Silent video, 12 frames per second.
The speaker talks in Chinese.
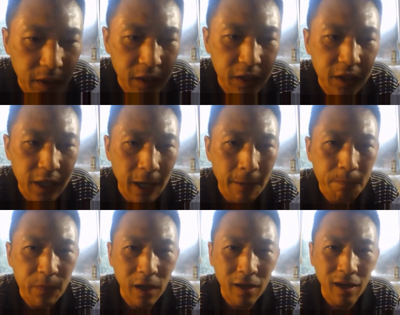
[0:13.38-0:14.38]
底线，
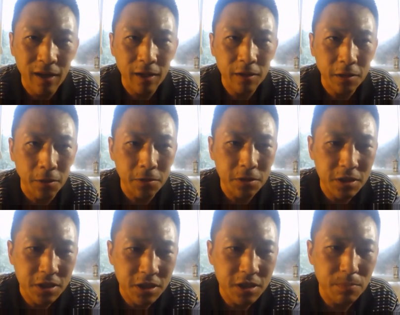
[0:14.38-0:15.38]
他看看到底
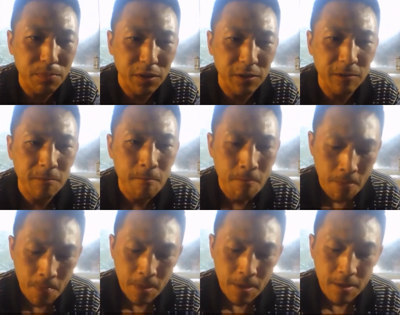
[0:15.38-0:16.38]
习近平
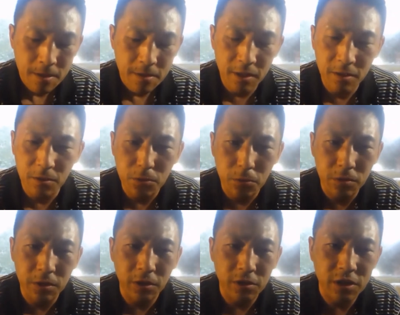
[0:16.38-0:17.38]
能够容
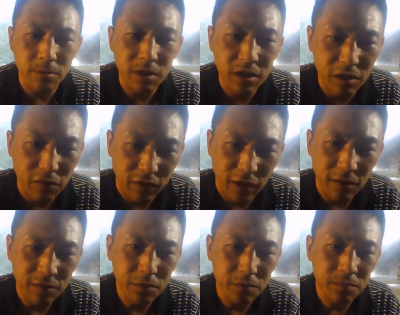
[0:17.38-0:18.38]
忍到什么地方，
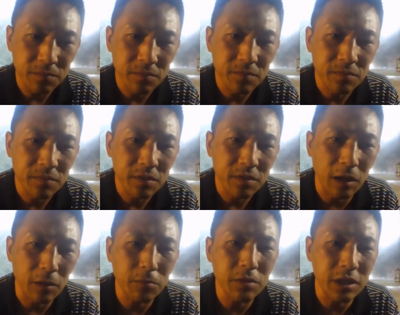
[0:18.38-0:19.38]

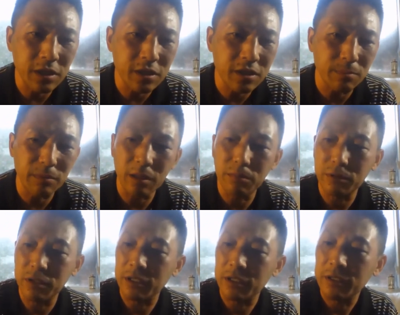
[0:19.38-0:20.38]
他估计也是这么个目
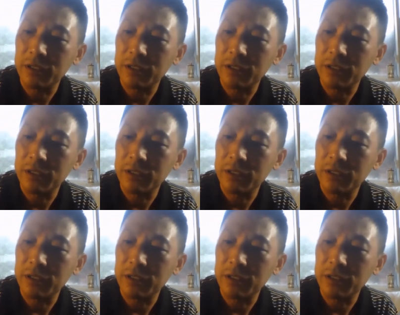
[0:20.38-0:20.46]
的。